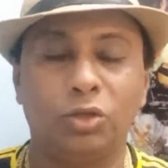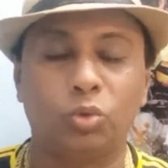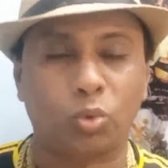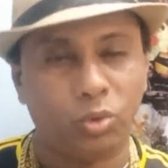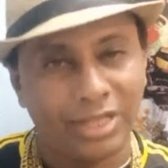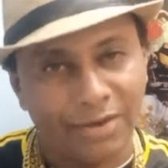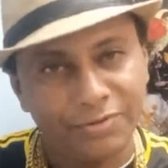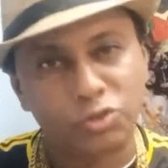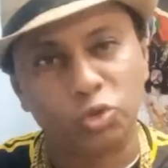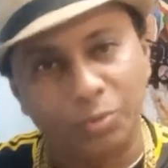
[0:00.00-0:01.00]
तो खुदा
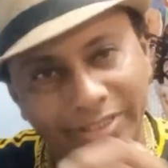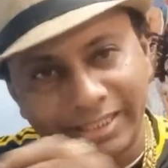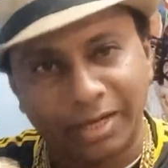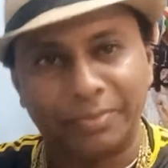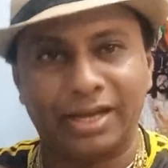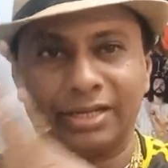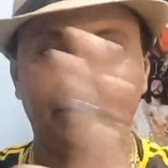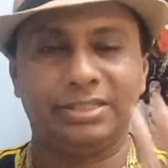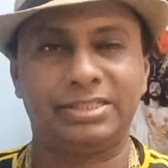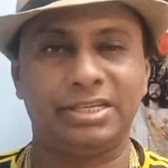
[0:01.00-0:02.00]
हाफिज़ टू भी थिएटर में आ
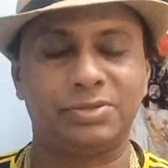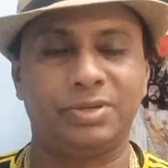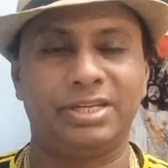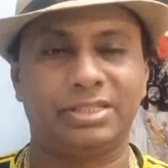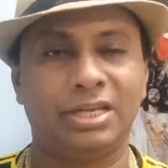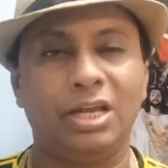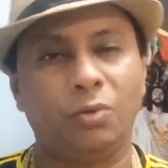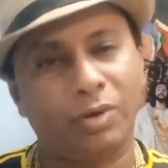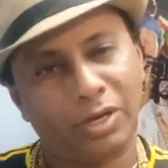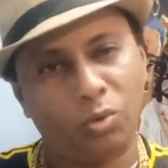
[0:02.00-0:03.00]
गई इस इस वजह से
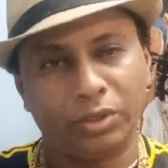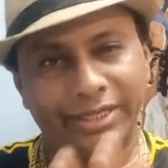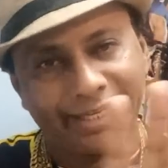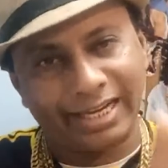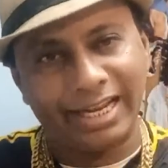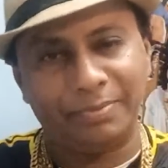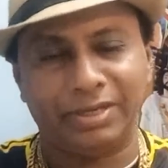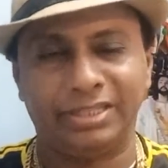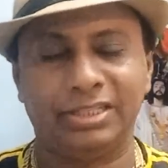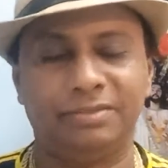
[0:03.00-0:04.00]
वरना वो ओ के लिए
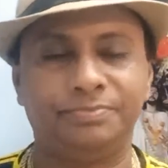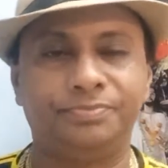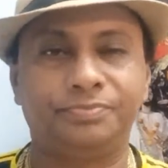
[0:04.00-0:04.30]
बनी थी